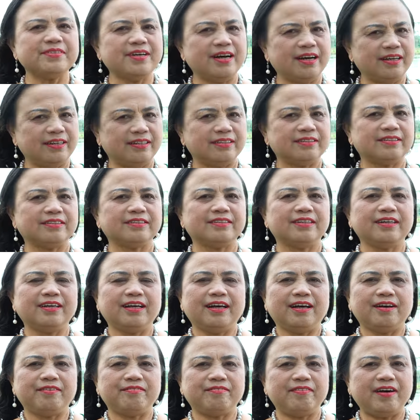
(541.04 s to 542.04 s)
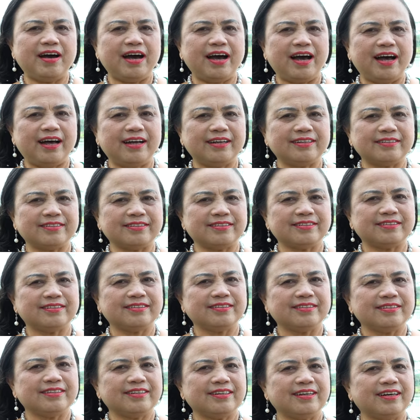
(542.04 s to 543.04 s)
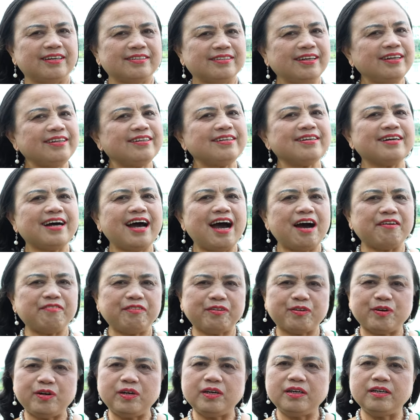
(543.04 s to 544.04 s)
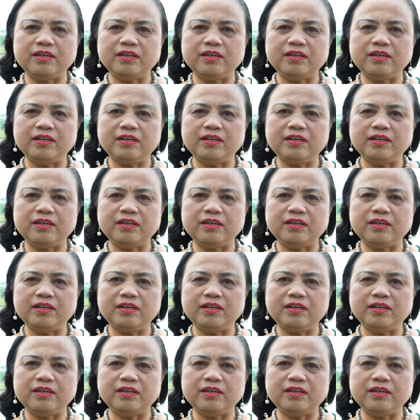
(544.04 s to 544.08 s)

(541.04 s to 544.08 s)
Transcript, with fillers: ngậy và À, rất tự hào về quê